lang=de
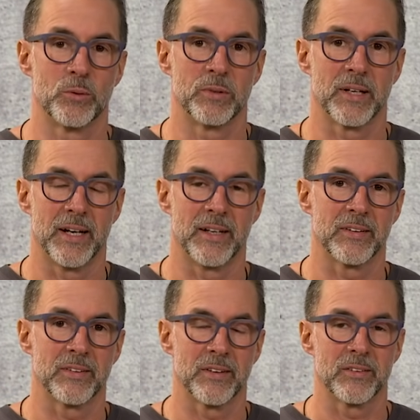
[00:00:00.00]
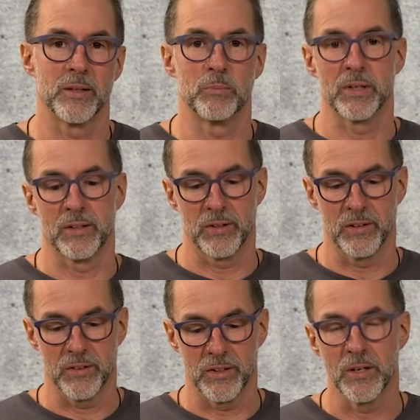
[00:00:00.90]
zum Teil, es, es gibt, also die
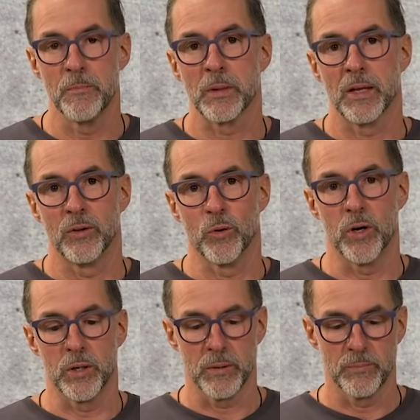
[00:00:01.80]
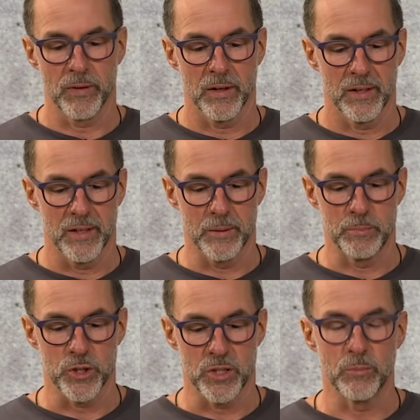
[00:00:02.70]
sind neu äh,
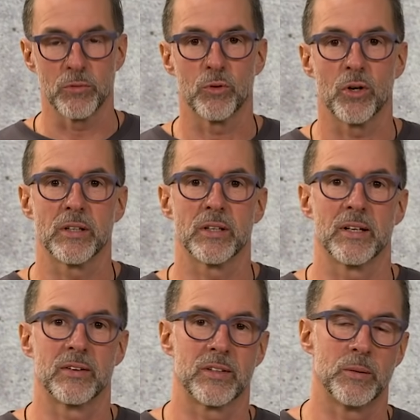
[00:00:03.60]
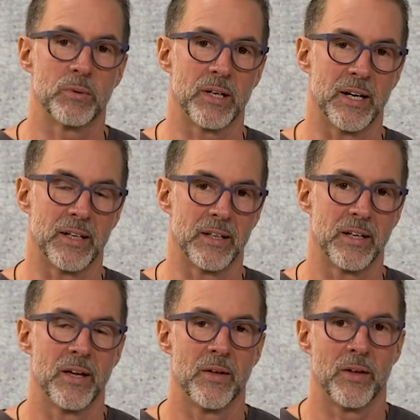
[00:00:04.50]
bestimmt worden. Es gibt einen
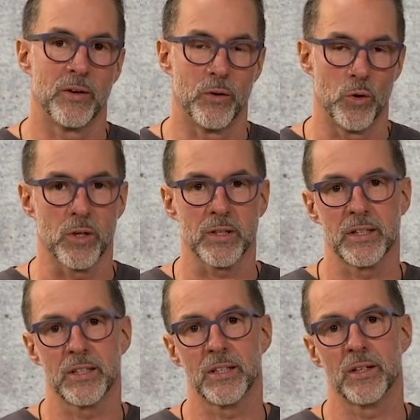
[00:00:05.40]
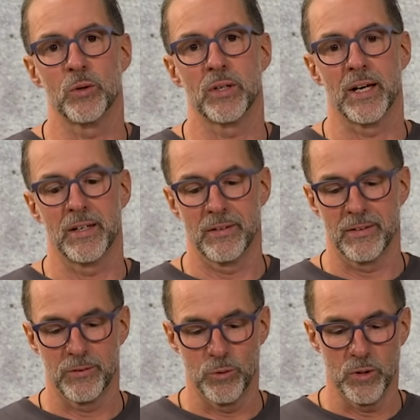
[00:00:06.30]
nördlichen und einen
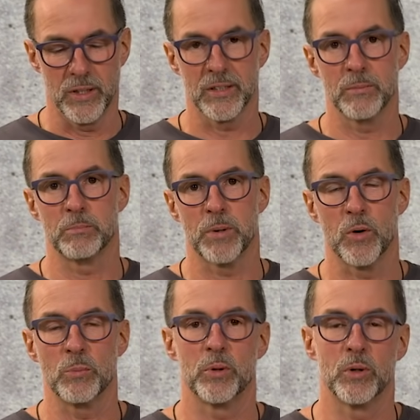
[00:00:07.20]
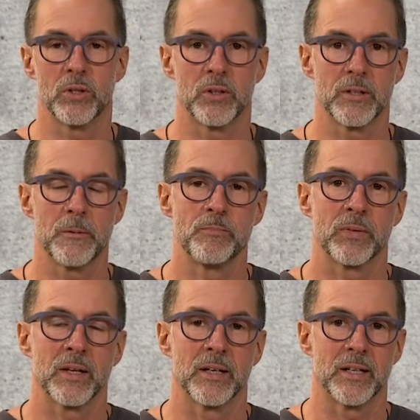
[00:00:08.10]
südlichen Baumpython.
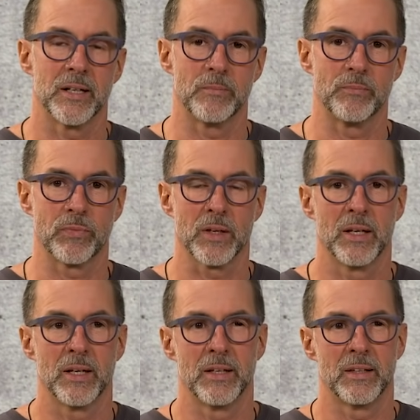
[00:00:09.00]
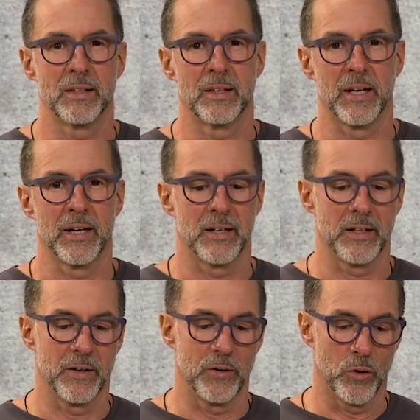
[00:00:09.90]
Ähm, der
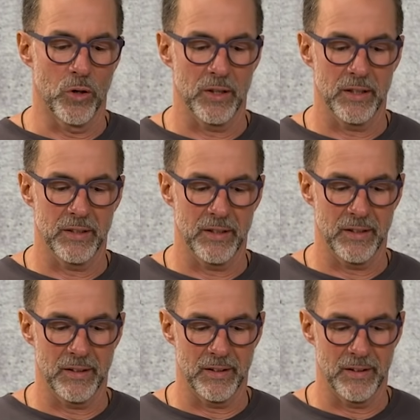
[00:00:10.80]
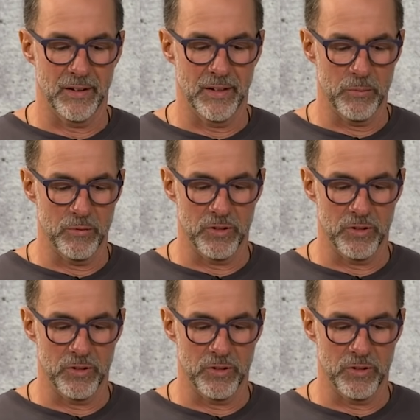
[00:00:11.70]
nördliche, in dem